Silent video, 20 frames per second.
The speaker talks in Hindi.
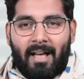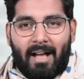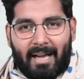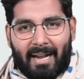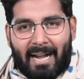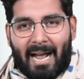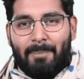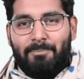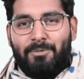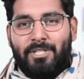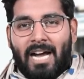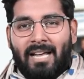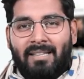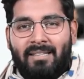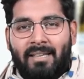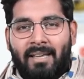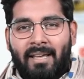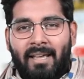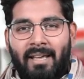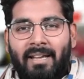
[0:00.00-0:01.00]
अगर आप
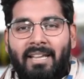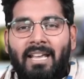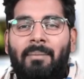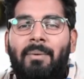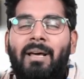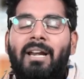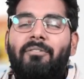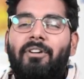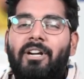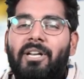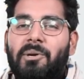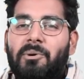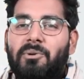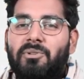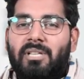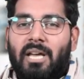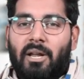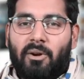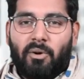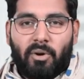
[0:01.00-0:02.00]
चाहते हैं कि हमारे
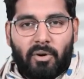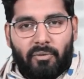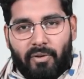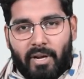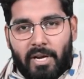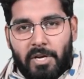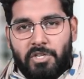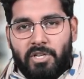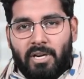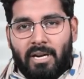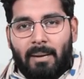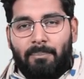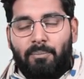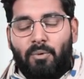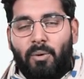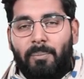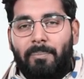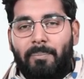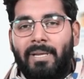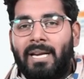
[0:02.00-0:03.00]
वीडियोस का नोटिफिकेशन
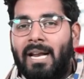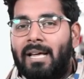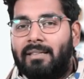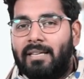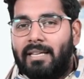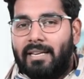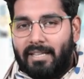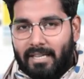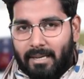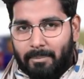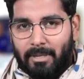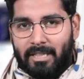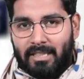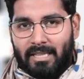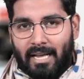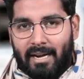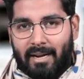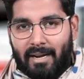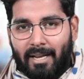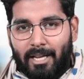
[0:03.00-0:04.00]
आपको बिना देरी के
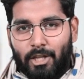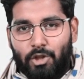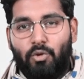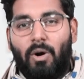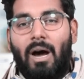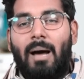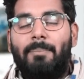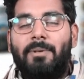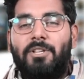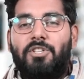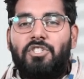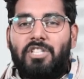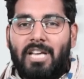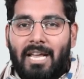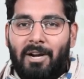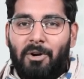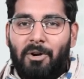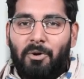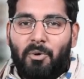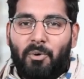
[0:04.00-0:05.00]
मिलता रहे तो आप इस
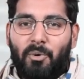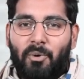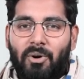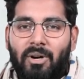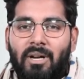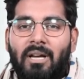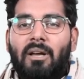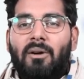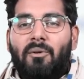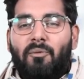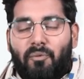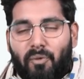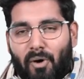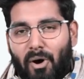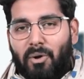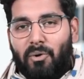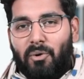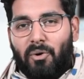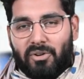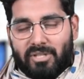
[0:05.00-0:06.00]
चैनल को
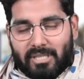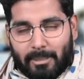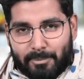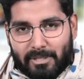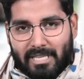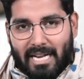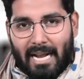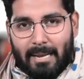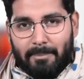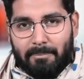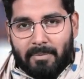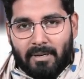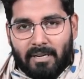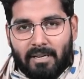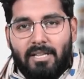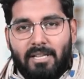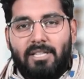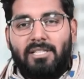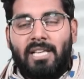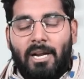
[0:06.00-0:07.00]
फॉलो और
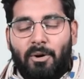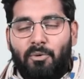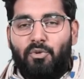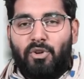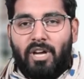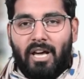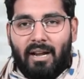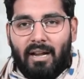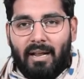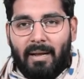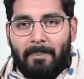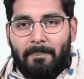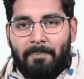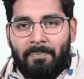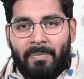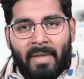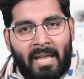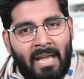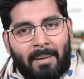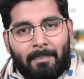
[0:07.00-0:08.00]
सब्सक्राइब जरूर कर
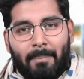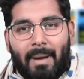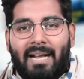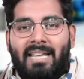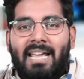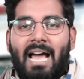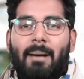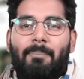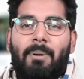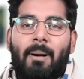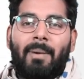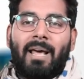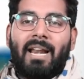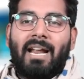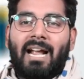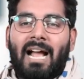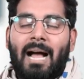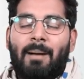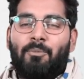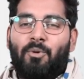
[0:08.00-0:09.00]
लें बाकी आप
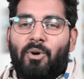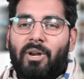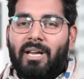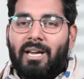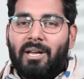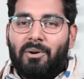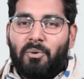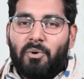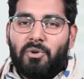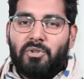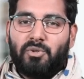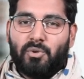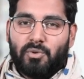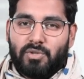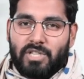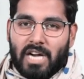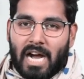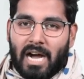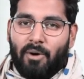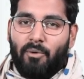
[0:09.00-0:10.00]
हमारे काम को लेकर कोई
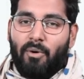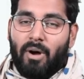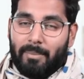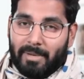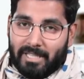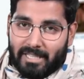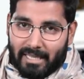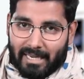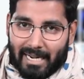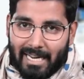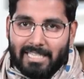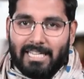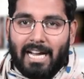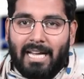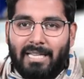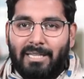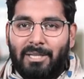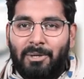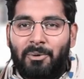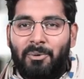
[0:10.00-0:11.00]
सुझाव हमें देना
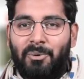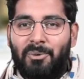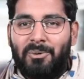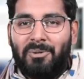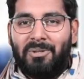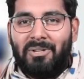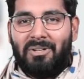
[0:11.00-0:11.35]
चाहते हो